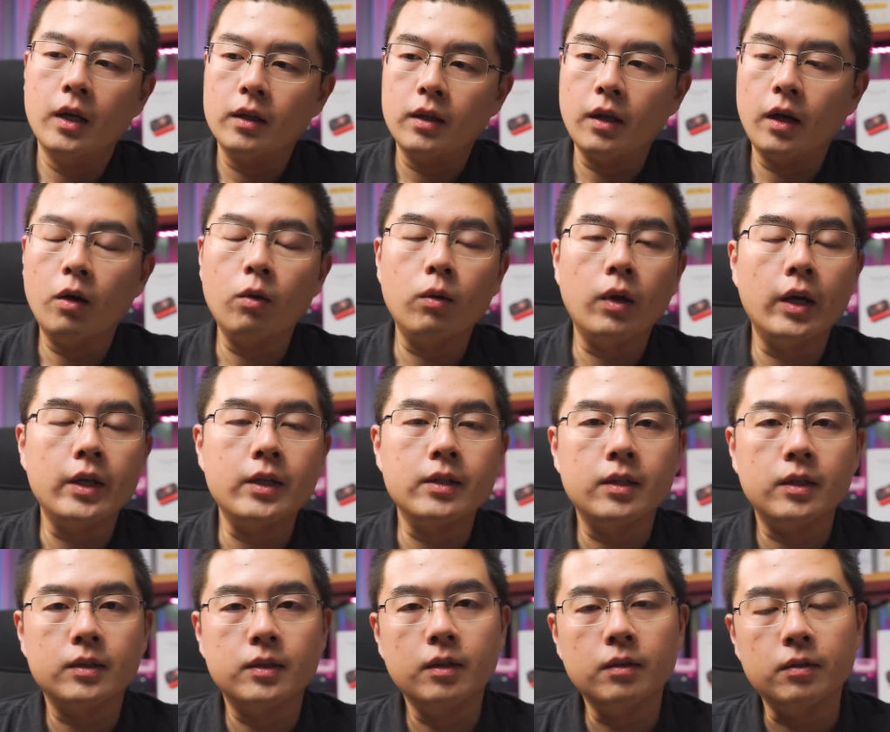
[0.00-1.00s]
那后来
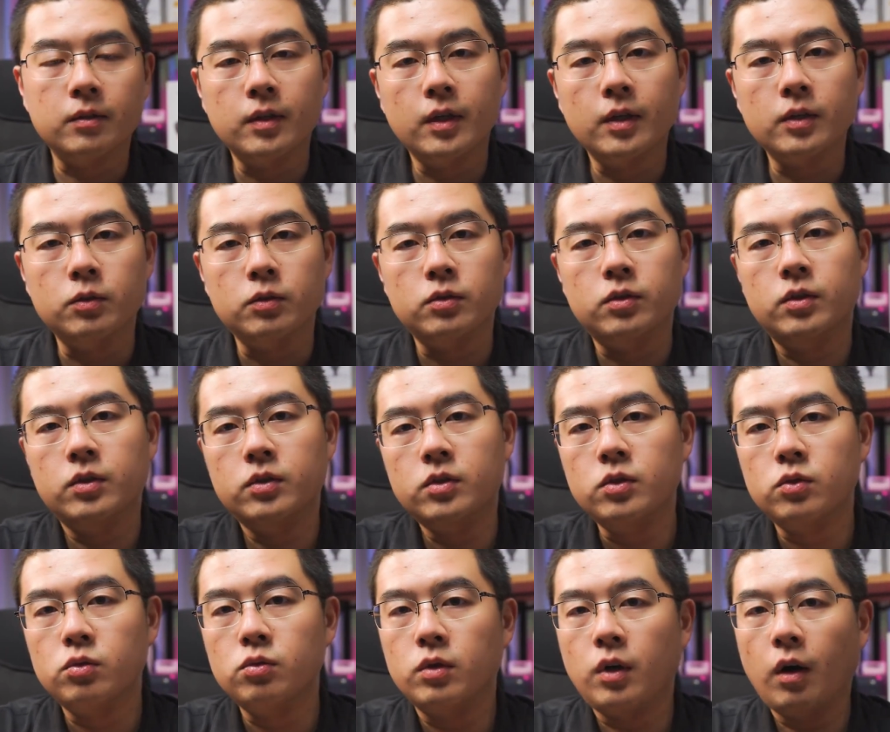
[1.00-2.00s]
Insta360 呢又
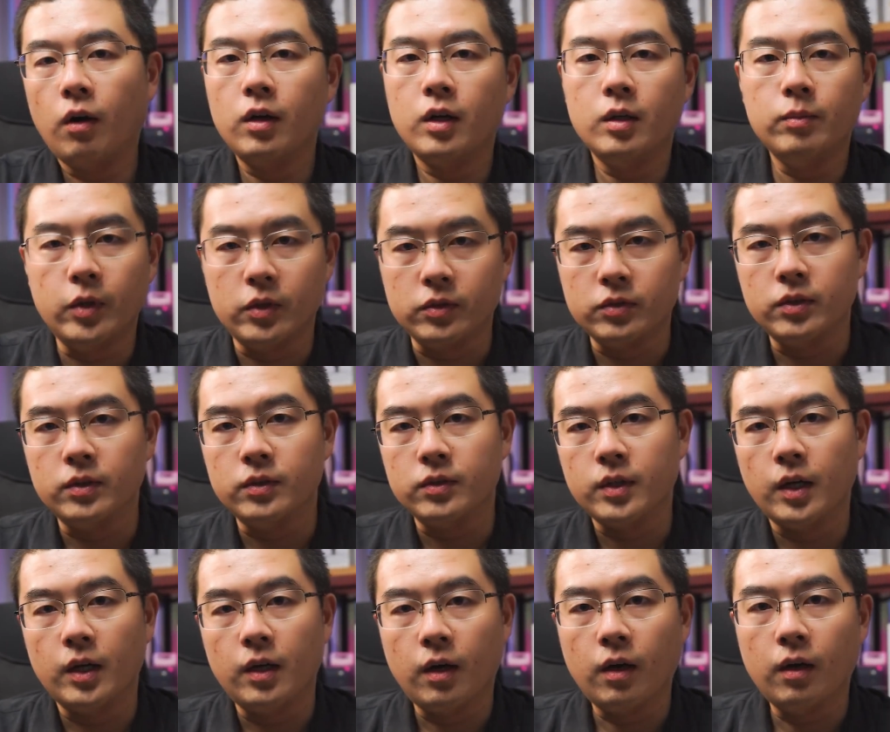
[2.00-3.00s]
继续高歌猛进，
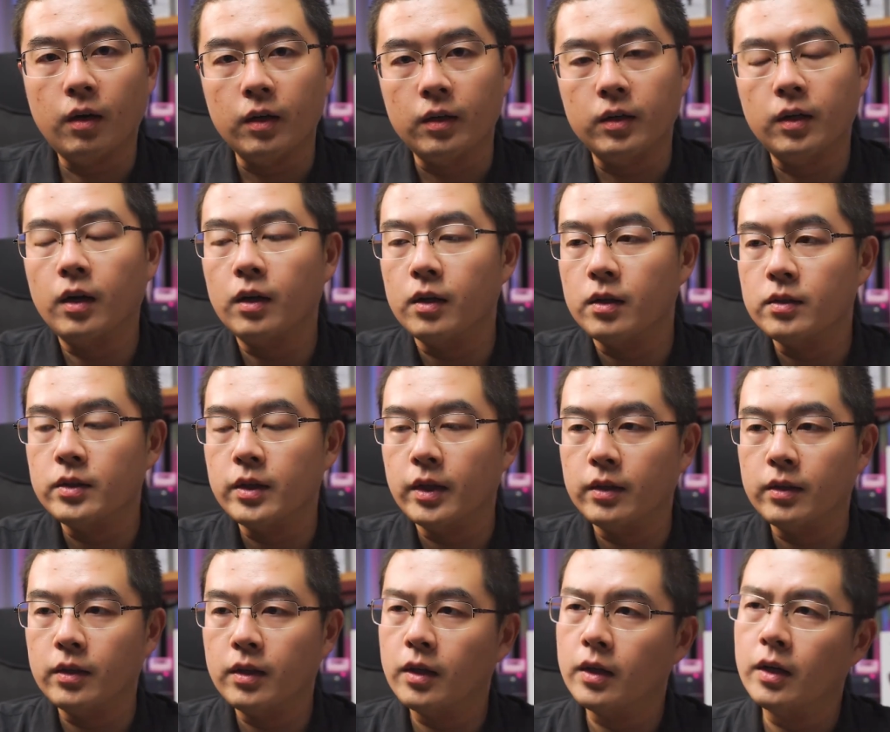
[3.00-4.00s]
在2020
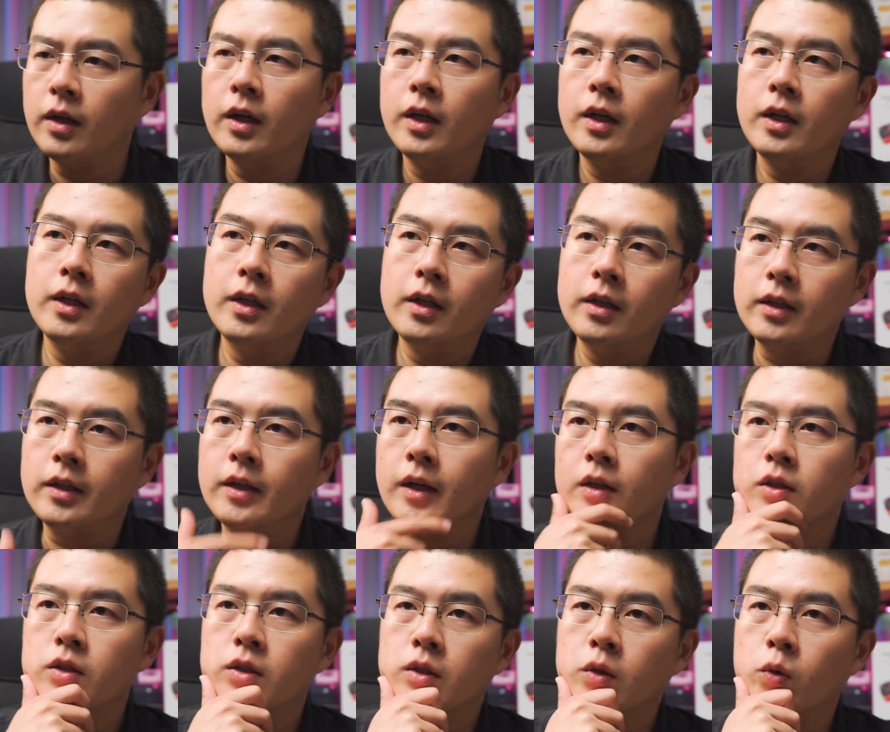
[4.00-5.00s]
年的应
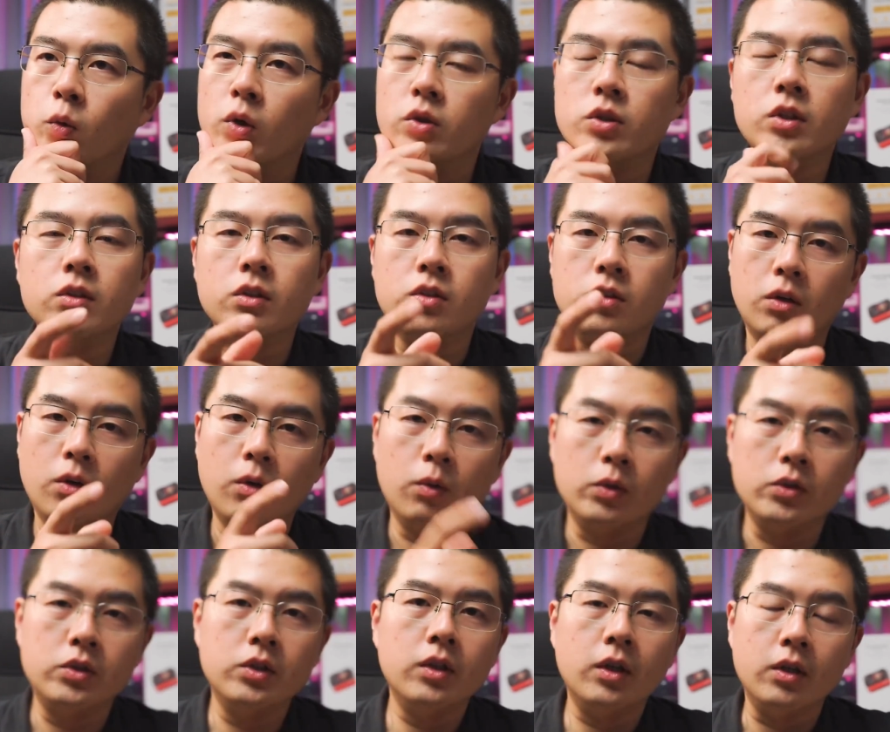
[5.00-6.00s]
该是国庆的时候，
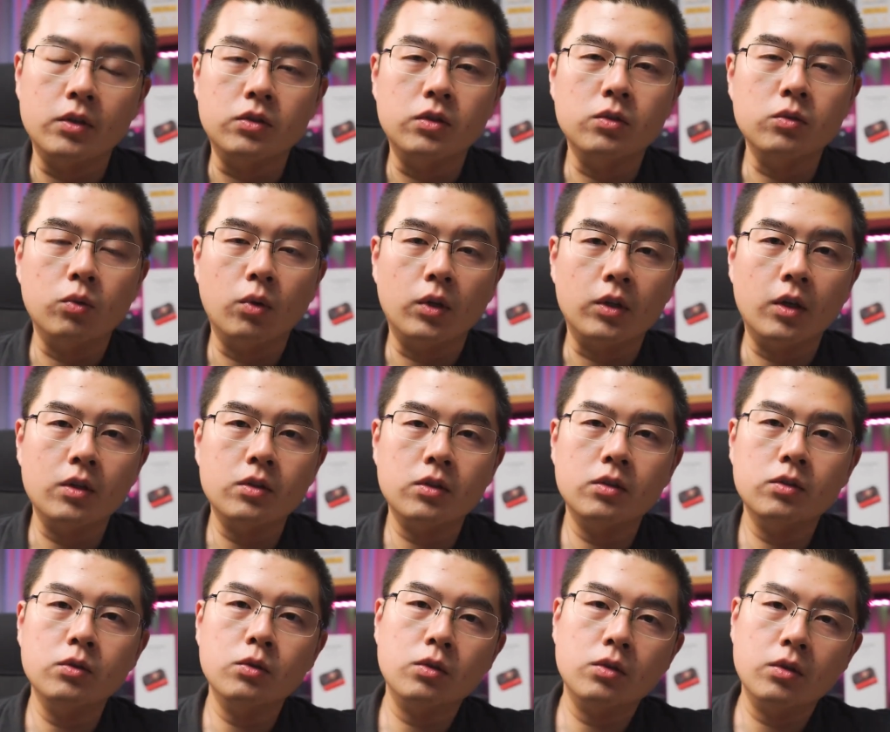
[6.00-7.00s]
我记得很清楚啊，当
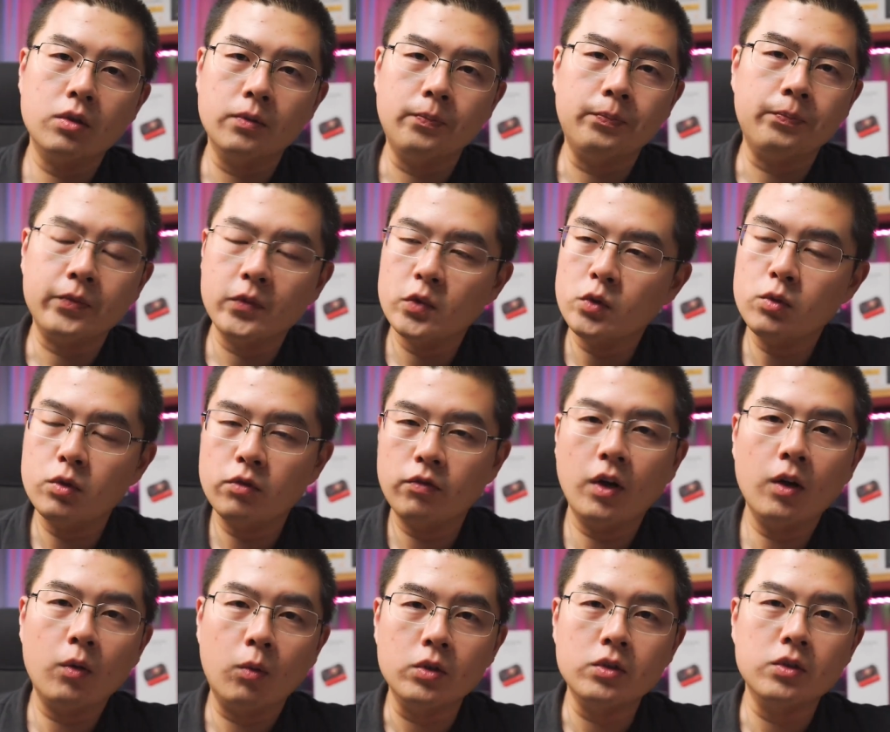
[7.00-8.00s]
时就是
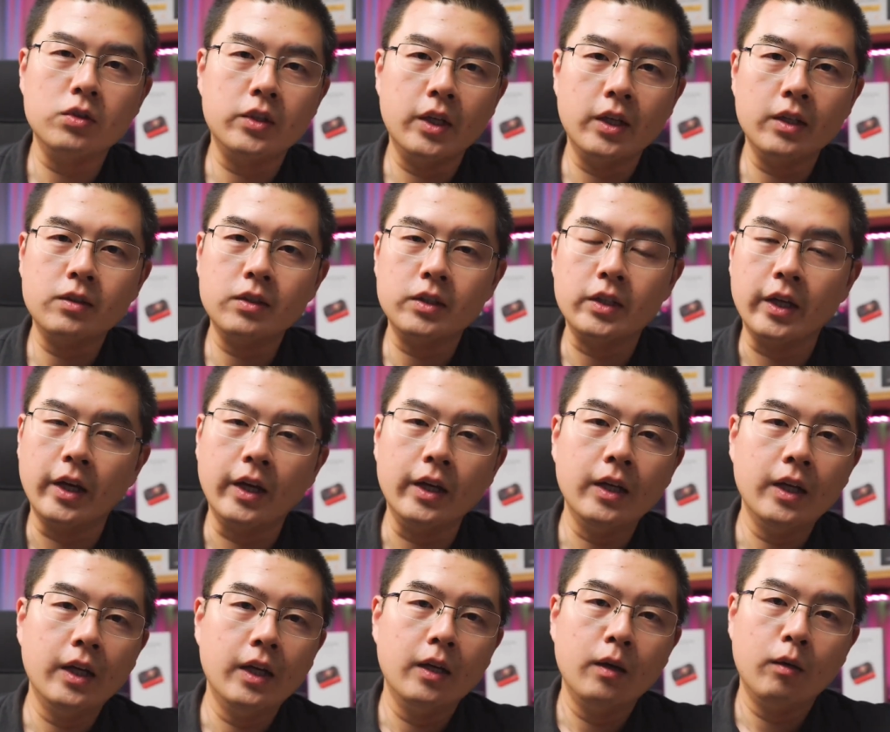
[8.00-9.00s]
放国庆节之前